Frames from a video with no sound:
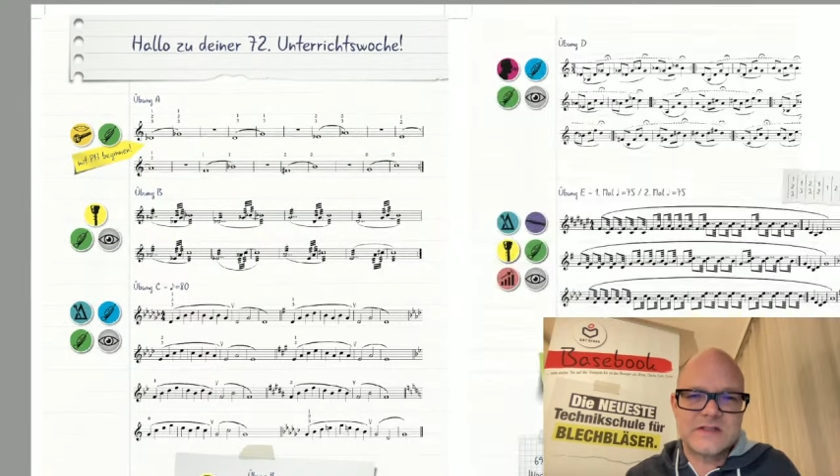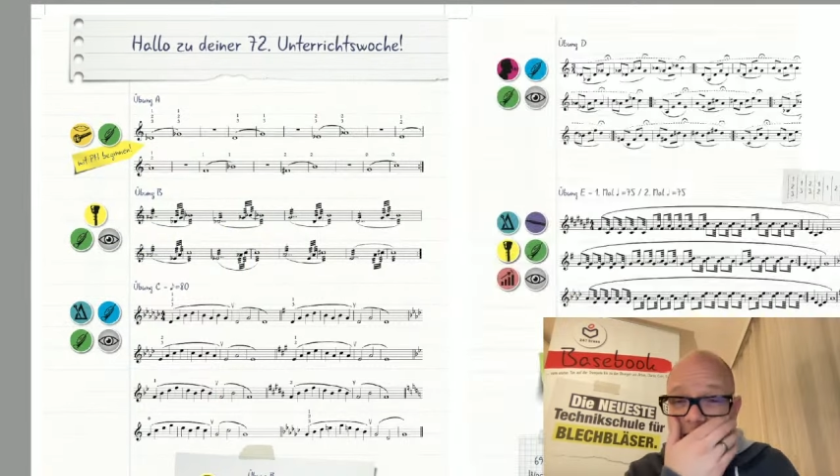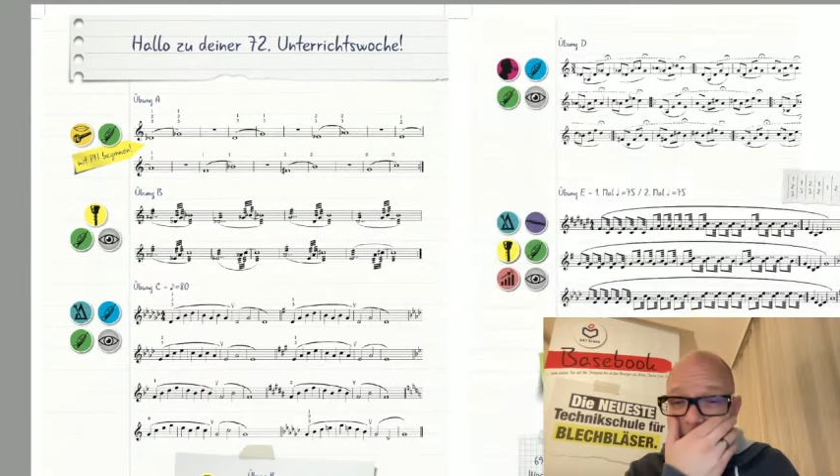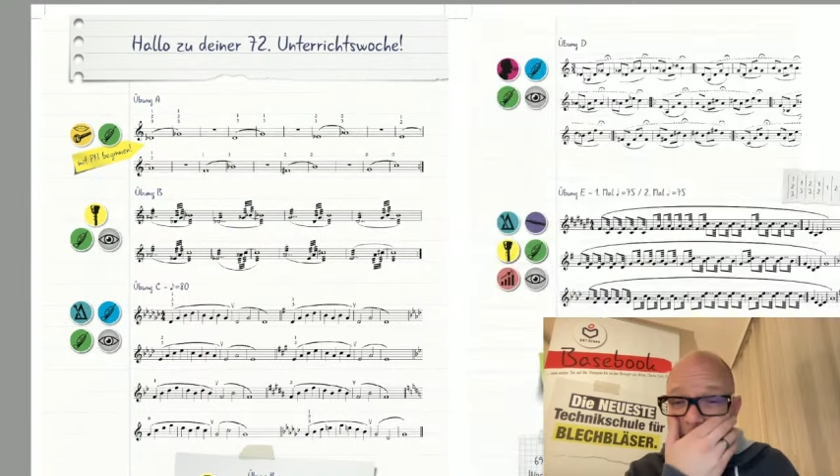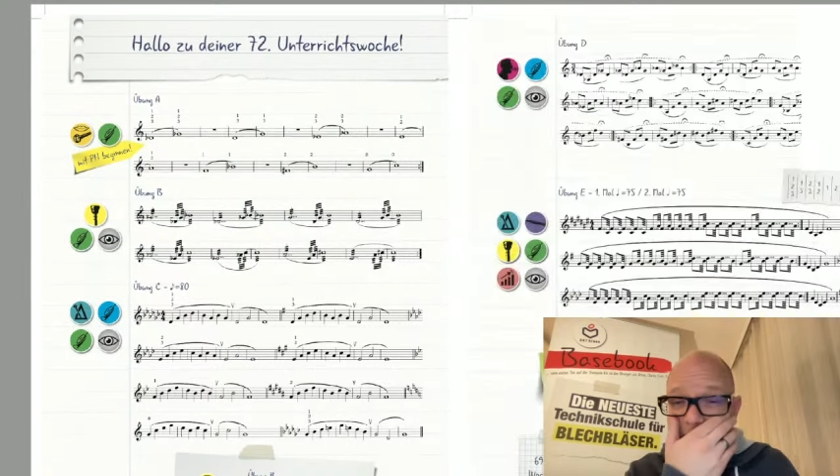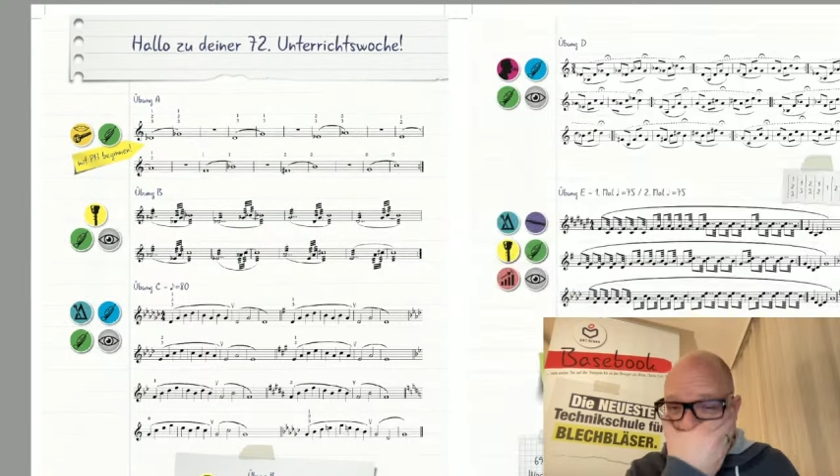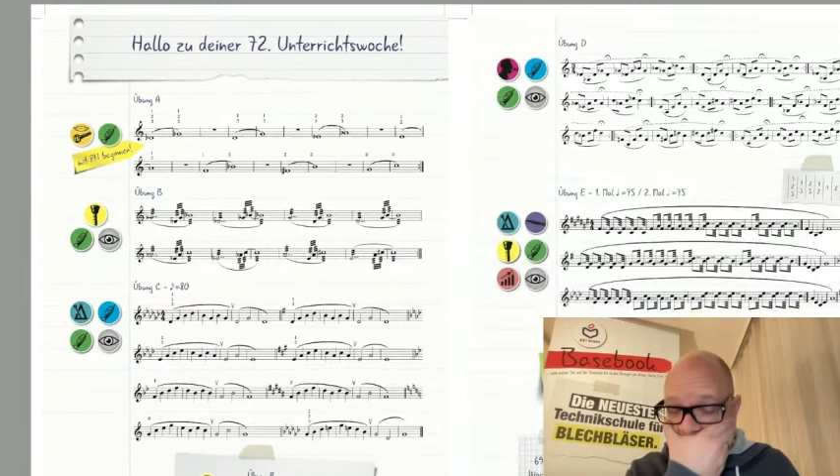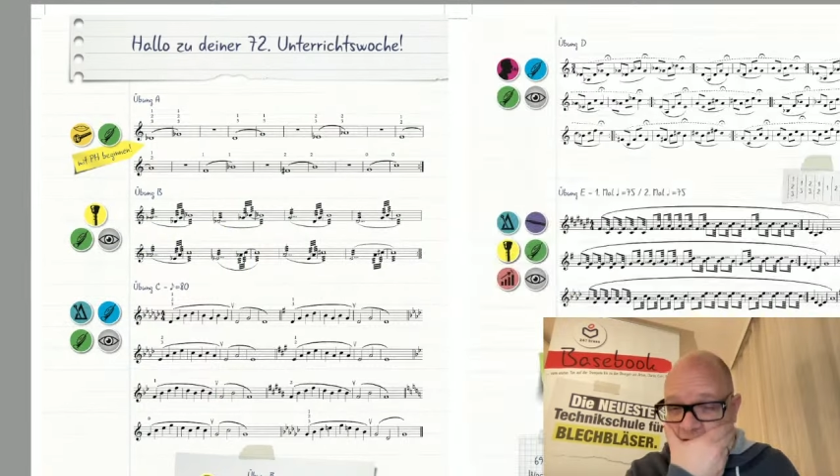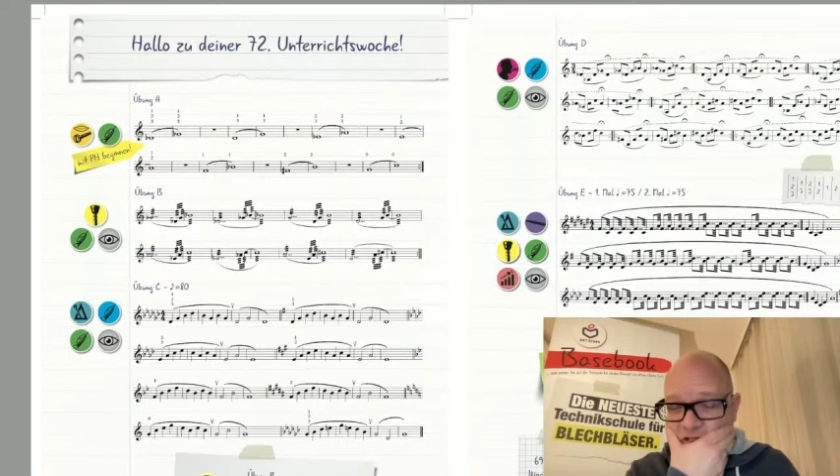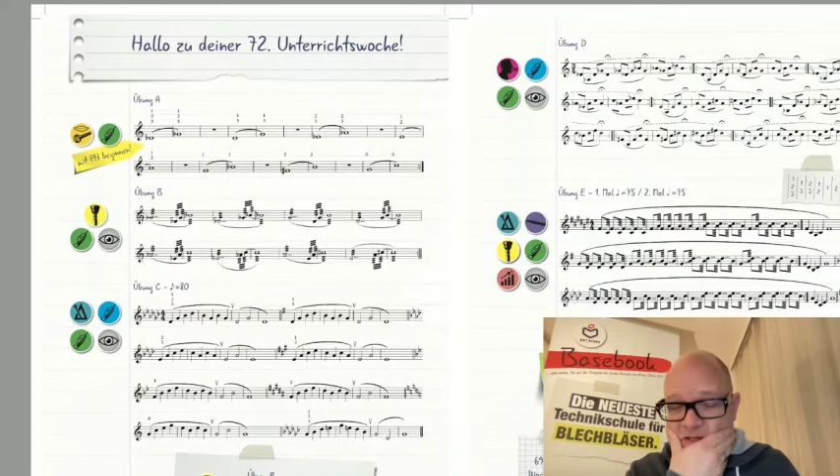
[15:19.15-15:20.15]
Da, der
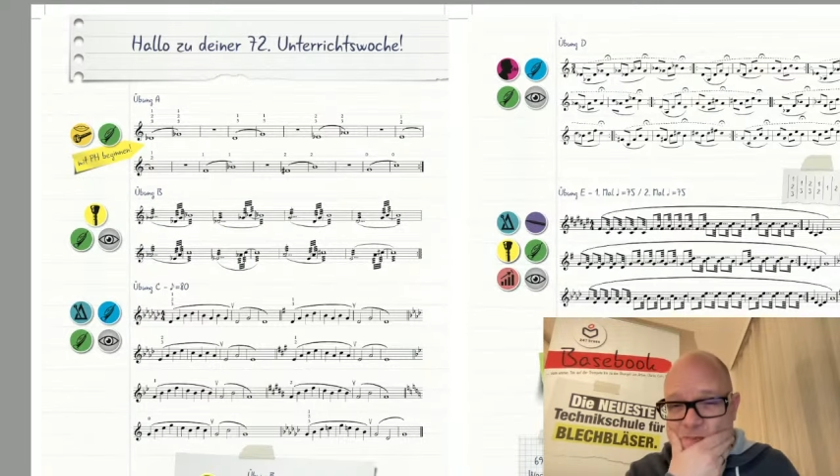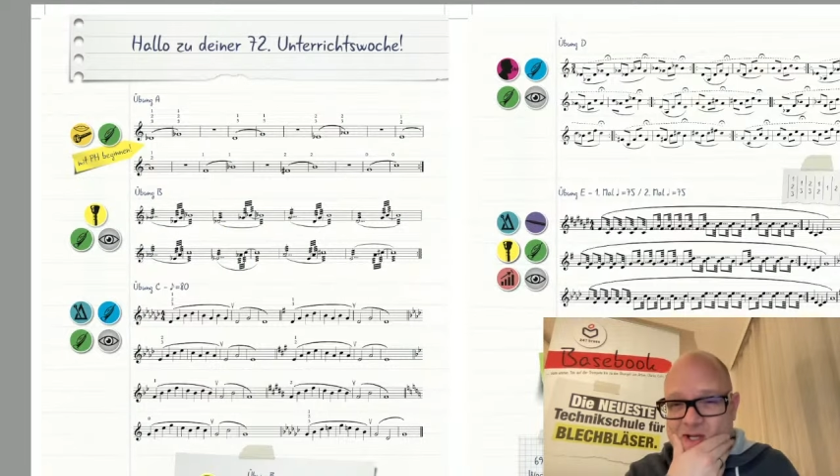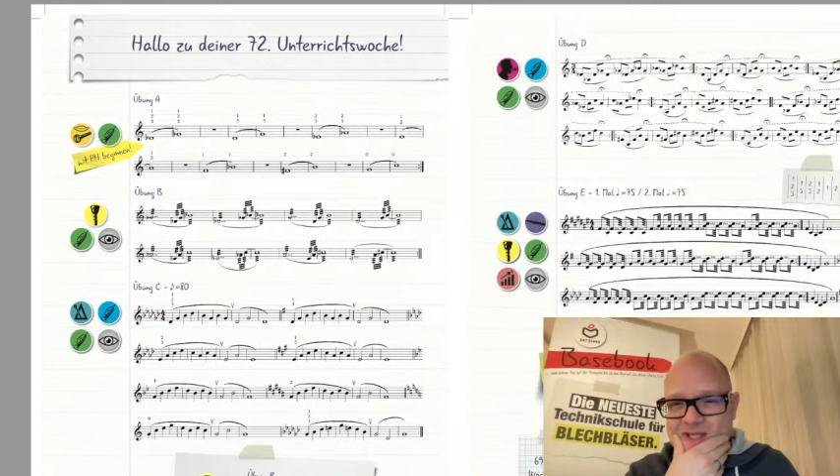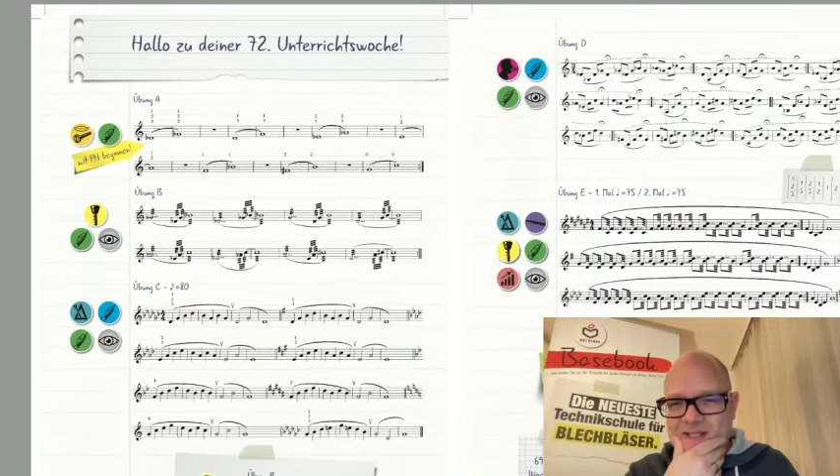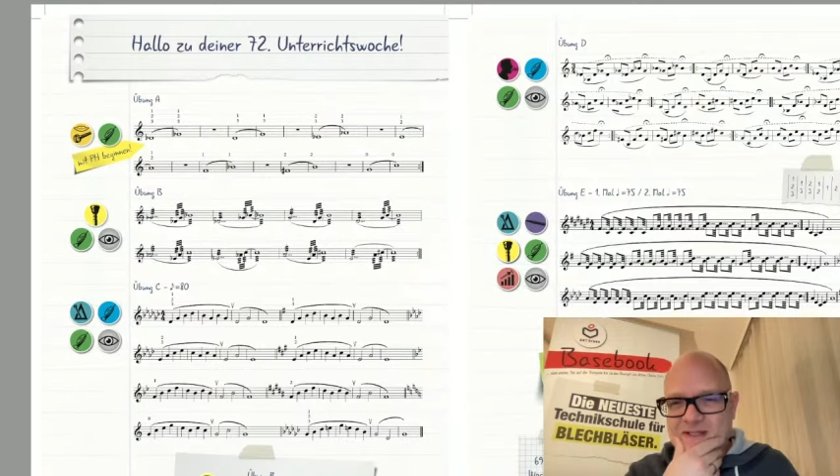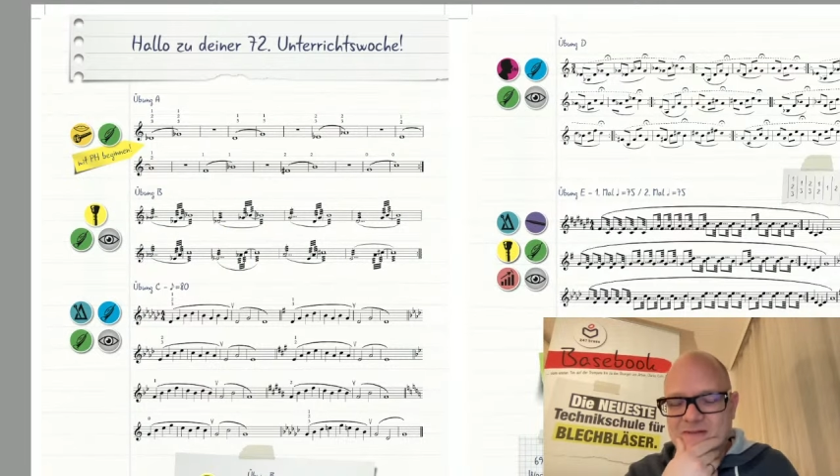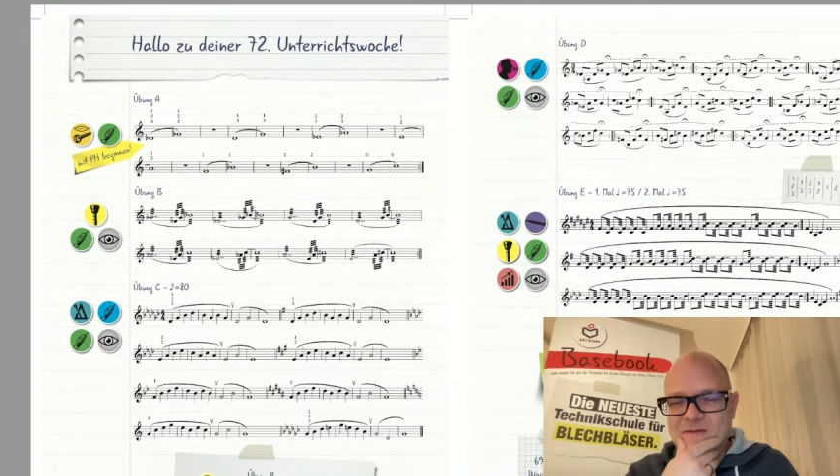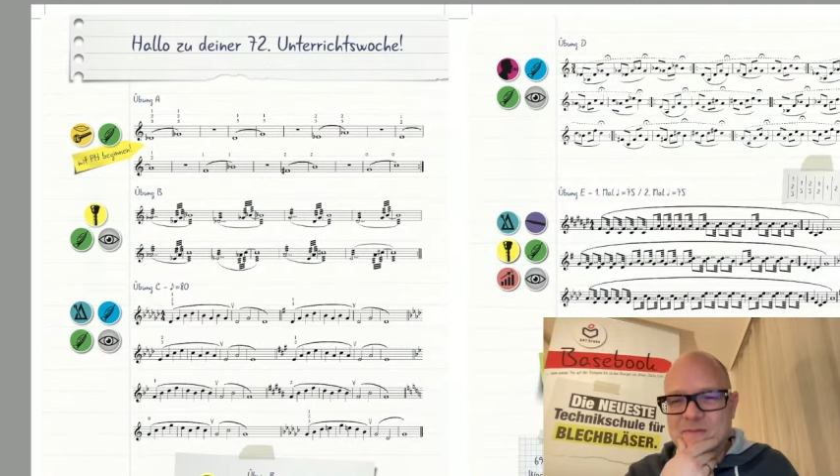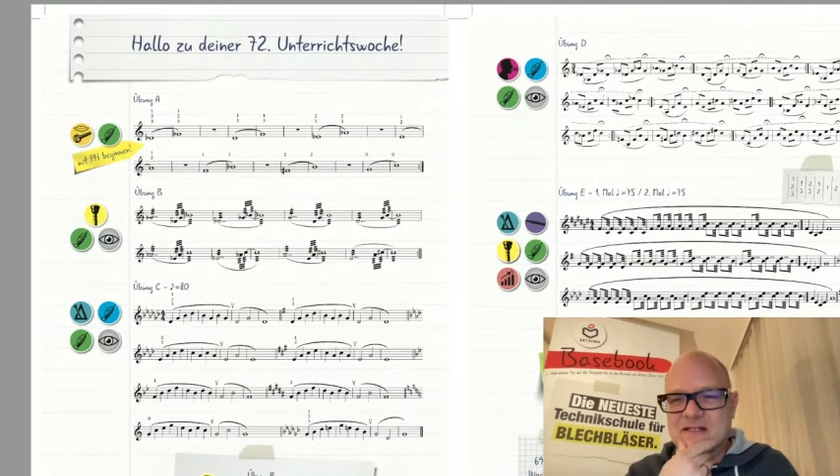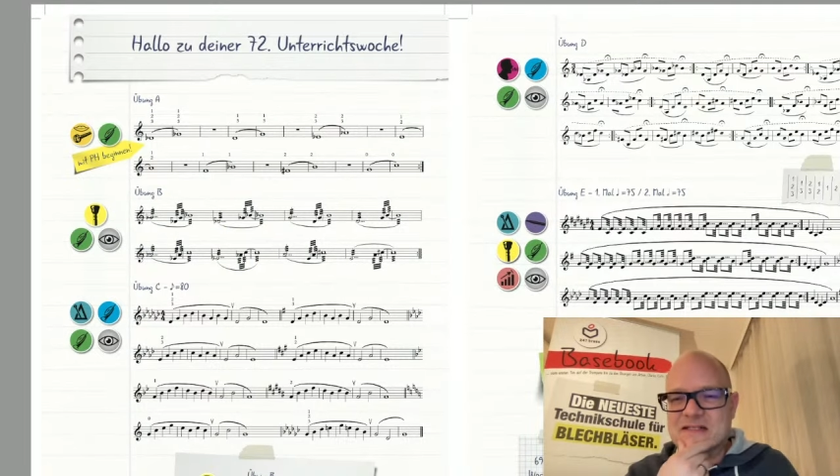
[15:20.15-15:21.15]
dritte Band,
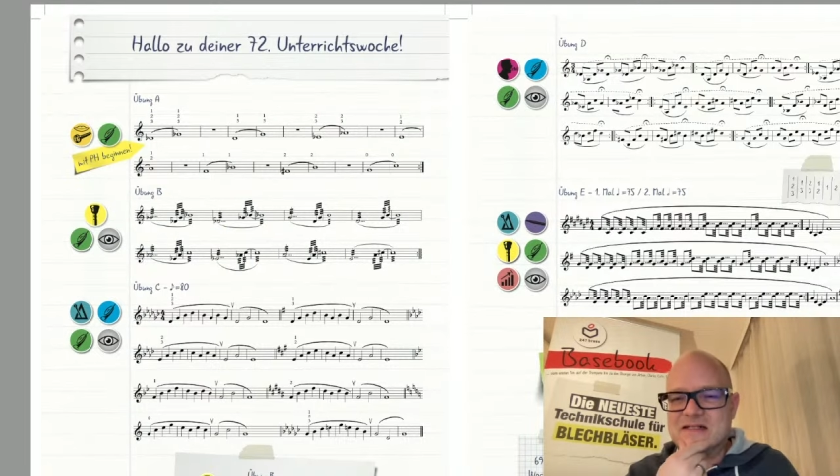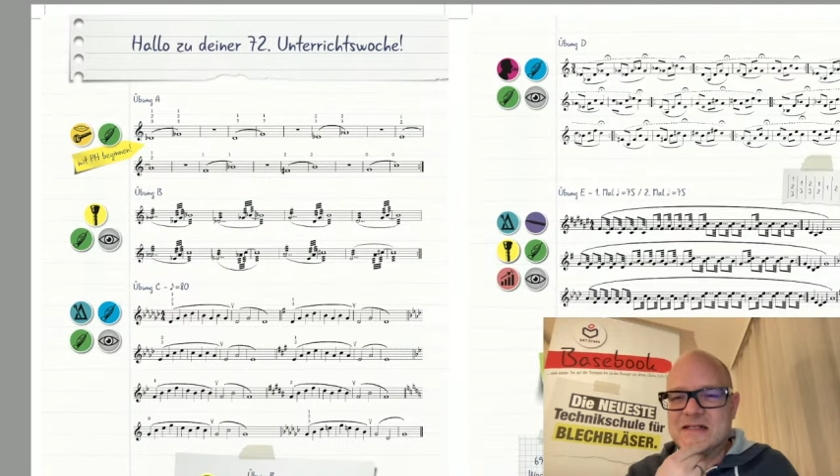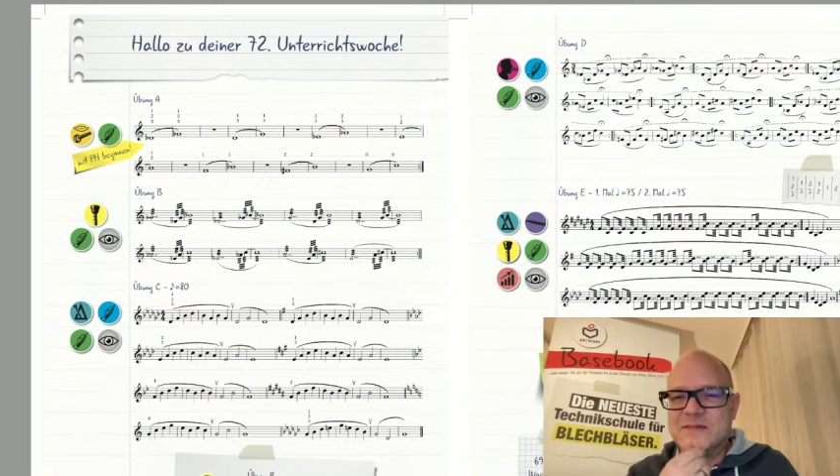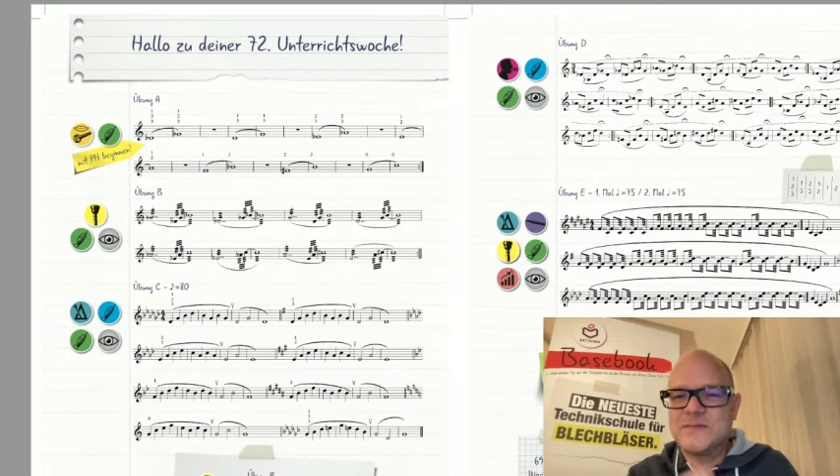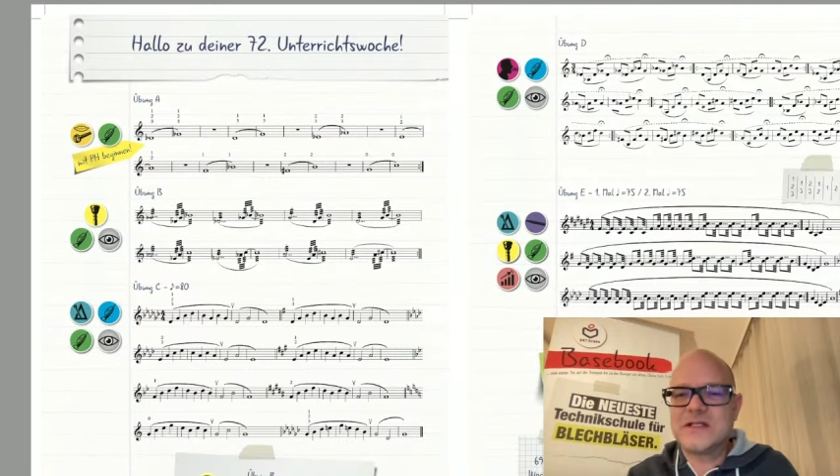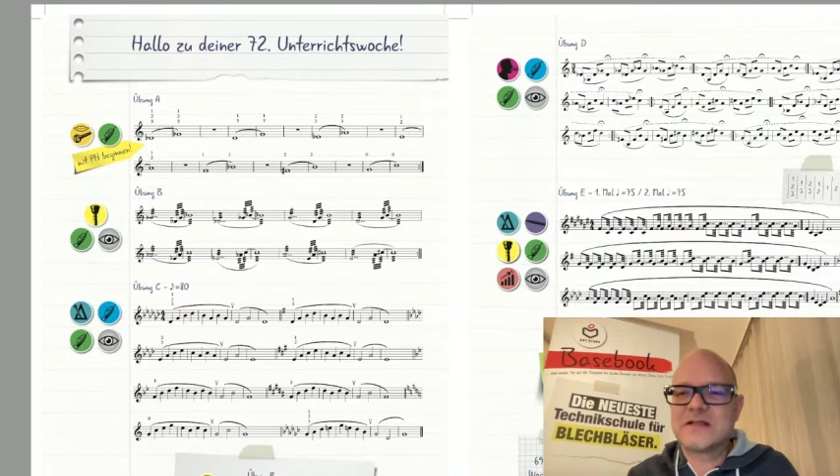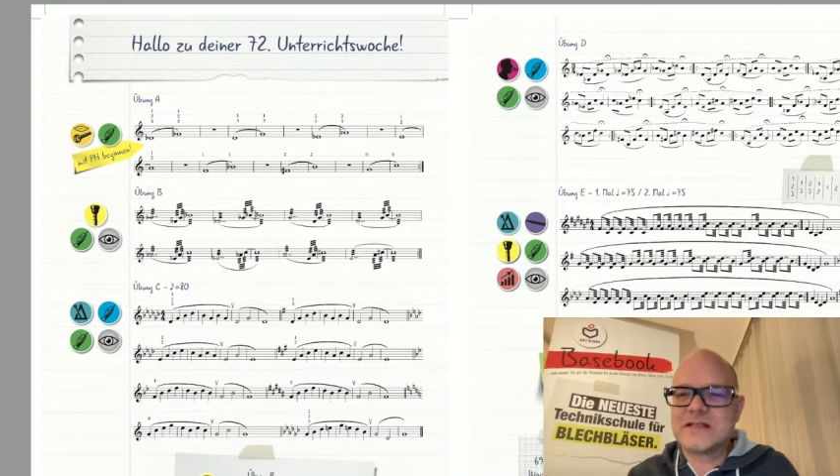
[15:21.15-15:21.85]
wie wir gesagt haben,